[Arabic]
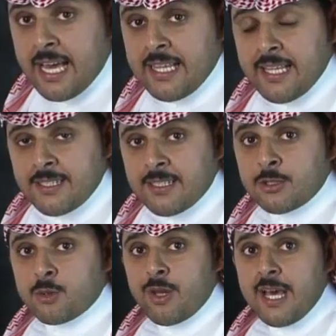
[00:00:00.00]

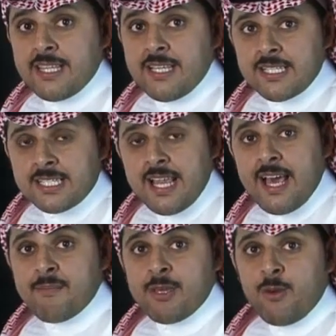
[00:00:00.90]
التراث
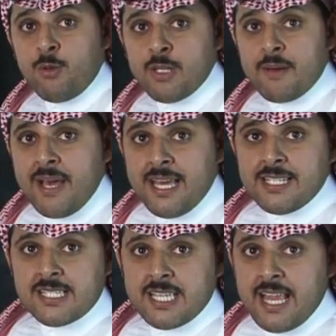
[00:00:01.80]
الإسلامي وعلماء
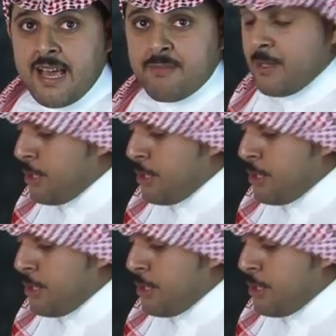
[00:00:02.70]
الإسلام